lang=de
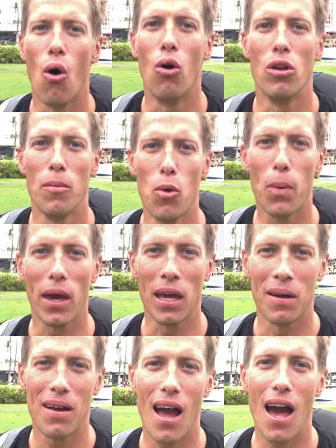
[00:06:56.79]
Und im
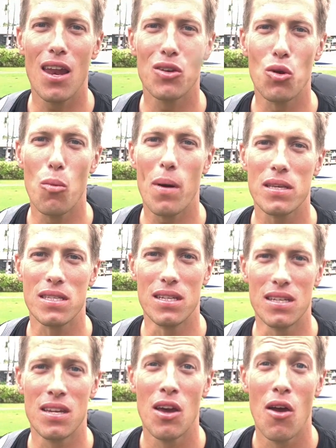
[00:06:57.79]
Übrigen, alle Dopas
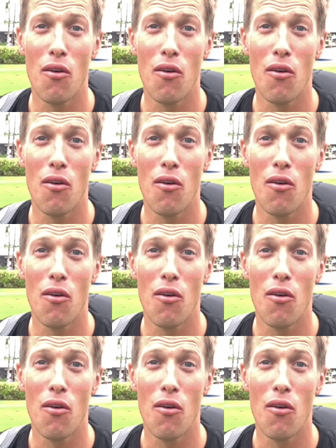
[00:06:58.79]
sind